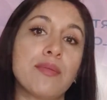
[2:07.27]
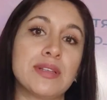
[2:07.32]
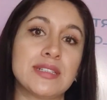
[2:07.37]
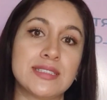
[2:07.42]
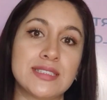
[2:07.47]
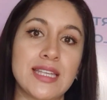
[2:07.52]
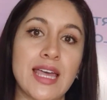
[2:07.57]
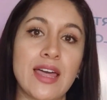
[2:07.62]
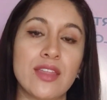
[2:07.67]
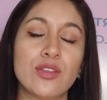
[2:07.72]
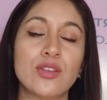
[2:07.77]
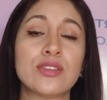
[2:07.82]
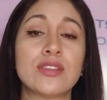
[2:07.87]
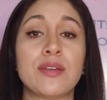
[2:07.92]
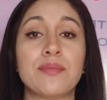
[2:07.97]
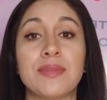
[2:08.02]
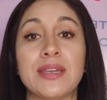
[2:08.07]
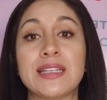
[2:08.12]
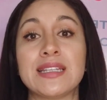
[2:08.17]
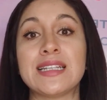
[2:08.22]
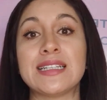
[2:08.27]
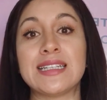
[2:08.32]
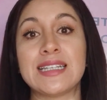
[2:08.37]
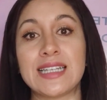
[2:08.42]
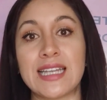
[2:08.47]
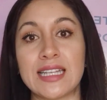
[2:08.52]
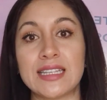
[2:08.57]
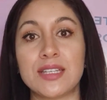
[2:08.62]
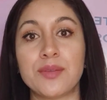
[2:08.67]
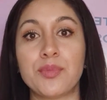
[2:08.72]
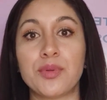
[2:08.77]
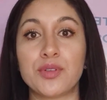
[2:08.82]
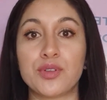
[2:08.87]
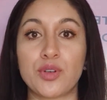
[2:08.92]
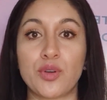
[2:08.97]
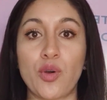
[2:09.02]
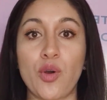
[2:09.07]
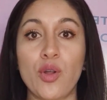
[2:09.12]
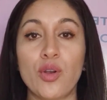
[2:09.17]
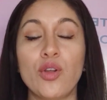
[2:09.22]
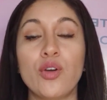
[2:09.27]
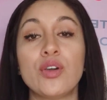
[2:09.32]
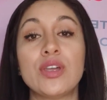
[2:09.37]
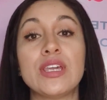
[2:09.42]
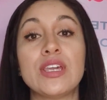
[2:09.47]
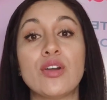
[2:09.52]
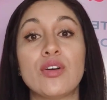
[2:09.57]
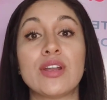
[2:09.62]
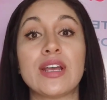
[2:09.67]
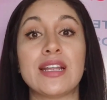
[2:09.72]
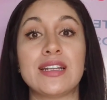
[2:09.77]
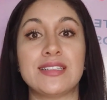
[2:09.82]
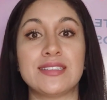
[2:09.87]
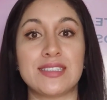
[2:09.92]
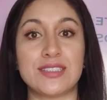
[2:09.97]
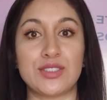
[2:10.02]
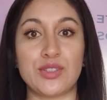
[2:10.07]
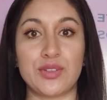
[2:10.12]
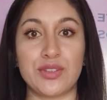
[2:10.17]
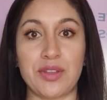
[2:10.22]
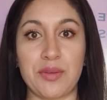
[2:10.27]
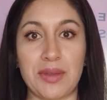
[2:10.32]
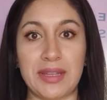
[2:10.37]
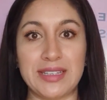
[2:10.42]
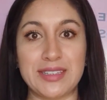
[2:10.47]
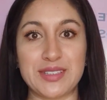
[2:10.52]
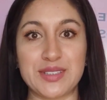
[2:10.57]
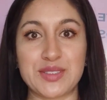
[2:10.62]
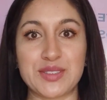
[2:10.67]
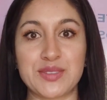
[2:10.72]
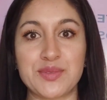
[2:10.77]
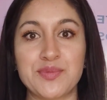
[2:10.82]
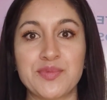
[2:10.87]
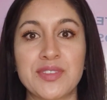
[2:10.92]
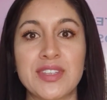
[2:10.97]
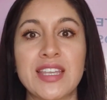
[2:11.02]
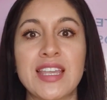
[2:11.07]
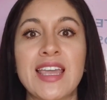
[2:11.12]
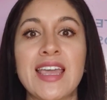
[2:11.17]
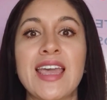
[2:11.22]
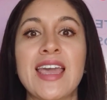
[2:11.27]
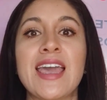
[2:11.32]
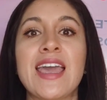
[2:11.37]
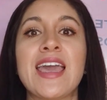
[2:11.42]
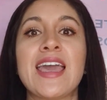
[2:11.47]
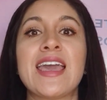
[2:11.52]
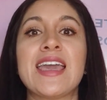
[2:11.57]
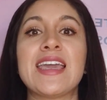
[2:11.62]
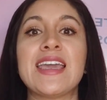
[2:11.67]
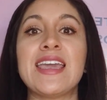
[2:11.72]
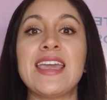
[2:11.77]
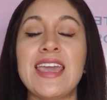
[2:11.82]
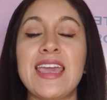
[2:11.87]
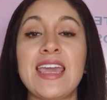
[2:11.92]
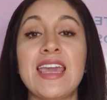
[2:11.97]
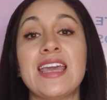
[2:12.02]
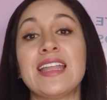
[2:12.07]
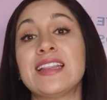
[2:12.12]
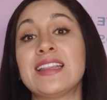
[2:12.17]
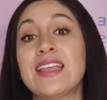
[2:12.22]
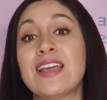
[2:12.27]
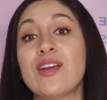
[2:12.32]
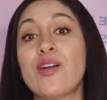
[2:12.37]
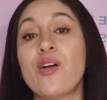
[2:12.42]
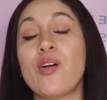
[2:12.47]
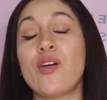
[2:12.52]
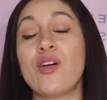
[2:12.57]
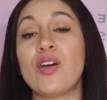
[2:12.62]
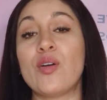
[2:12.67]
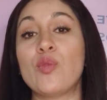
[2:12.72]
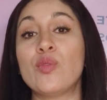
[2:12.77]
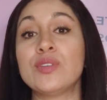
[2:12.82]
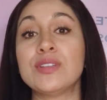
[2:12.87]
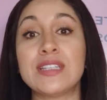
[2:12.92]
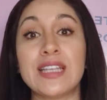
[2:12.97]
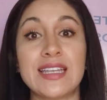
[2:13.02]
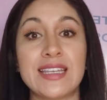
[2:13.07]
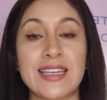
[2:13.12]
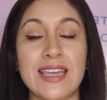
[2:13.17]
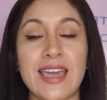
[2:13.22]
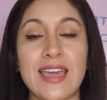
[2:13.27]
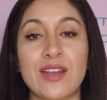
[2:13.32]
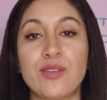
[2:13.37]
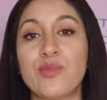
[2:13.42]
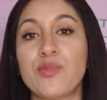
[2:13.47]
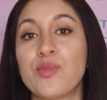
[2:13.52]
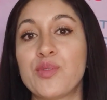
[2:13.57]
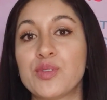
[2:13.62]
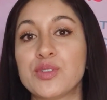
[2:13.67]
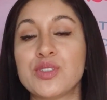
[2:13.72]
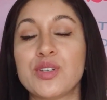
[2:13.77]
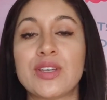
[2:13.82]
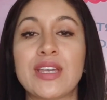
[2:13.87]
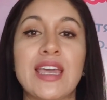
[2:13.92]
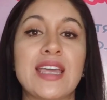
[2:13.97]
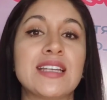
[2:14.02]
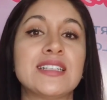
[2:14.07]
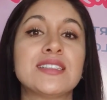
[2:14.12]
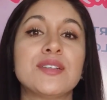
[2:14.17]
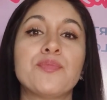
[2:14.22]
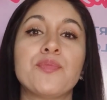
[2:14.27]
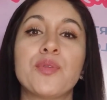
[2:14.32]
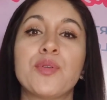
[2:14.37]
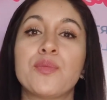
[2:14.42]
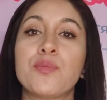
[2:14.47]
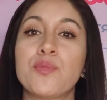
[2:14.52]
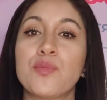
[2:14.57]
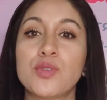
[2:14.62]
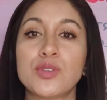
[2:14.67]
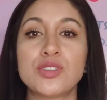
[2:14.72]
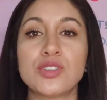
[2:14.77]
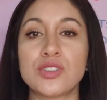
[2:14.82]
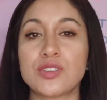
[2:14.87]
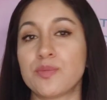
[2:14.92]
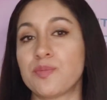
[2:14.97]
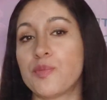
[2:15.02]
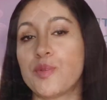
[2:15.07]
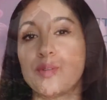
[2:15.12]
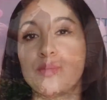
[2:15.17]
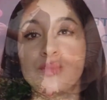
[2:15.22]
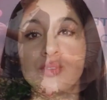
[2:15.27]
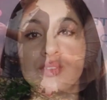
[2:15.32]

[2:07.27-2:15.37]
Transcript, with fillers: avanzado, también de etiqueta y protocolo y organización de eventos. Y tengo un taller, un curso que hice por muchos, por